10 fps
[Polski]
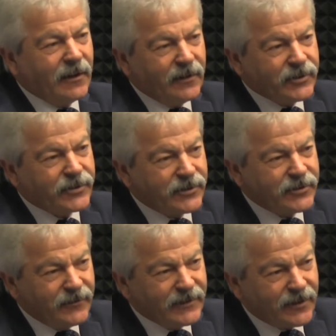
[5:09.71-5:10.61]
ale się
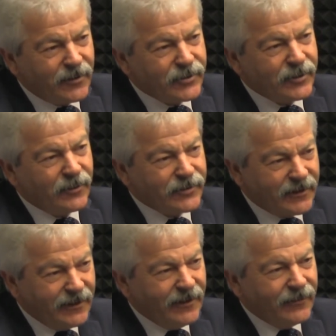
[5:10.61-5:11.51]
szczęśliwie zakończyło,
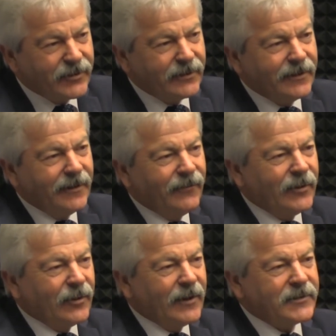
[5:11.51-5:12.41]
że wszedł
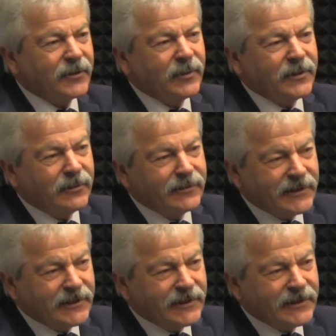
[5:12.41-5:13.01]
wykonawca, który to